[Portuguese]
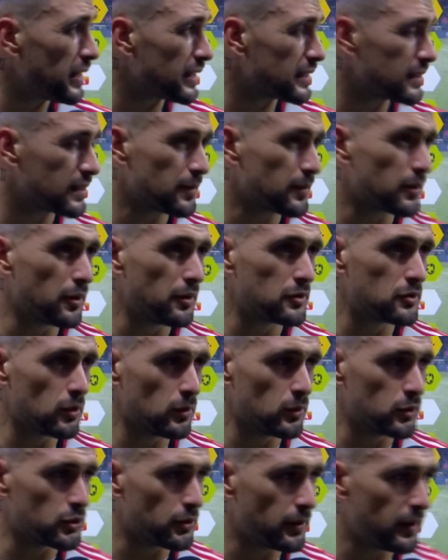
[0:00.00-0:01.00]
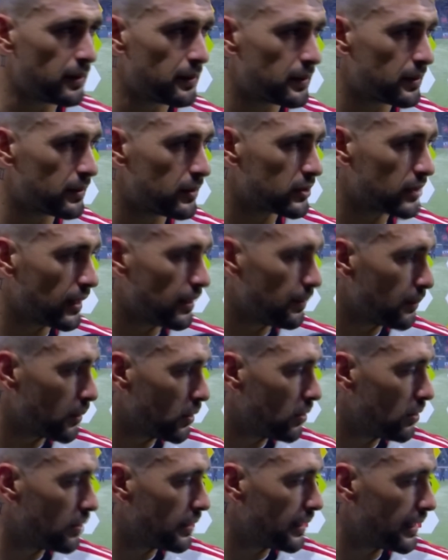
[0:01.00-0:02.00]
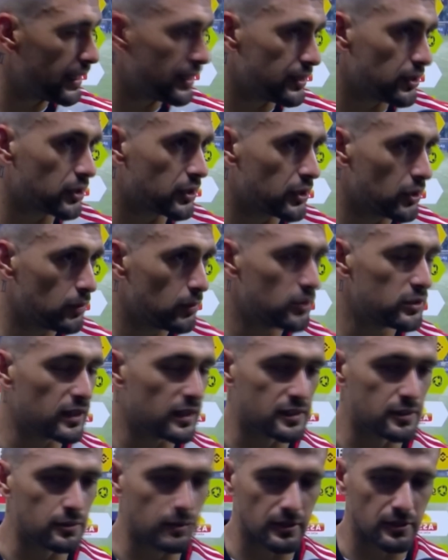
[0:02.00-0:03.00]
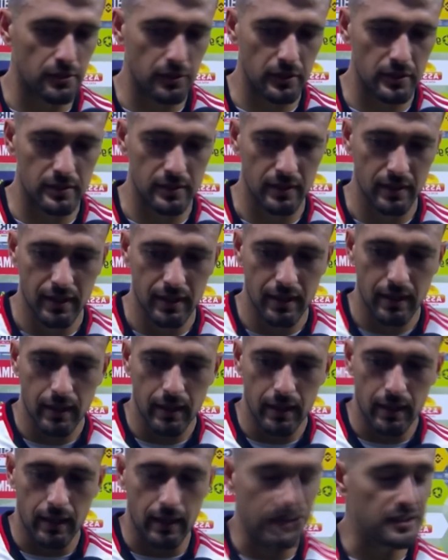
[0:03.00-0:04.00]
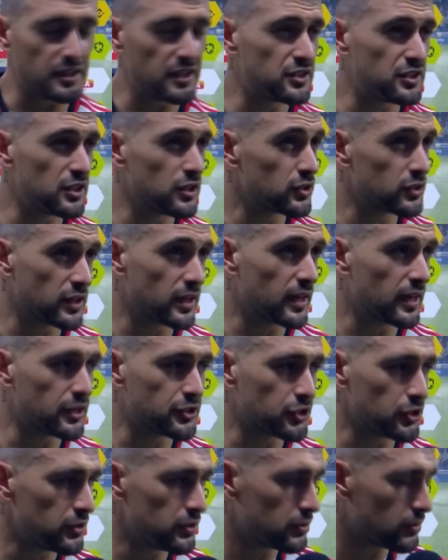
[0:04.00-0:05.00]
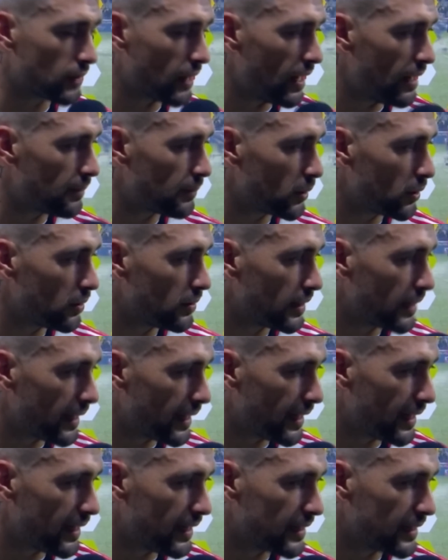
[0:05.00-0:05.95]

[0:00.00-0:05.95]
o Palmeiras aproveitou muito bem o primeiro tempo, eh, nos criou muitas situações. A gente não se encaixou eh, eh, no campo,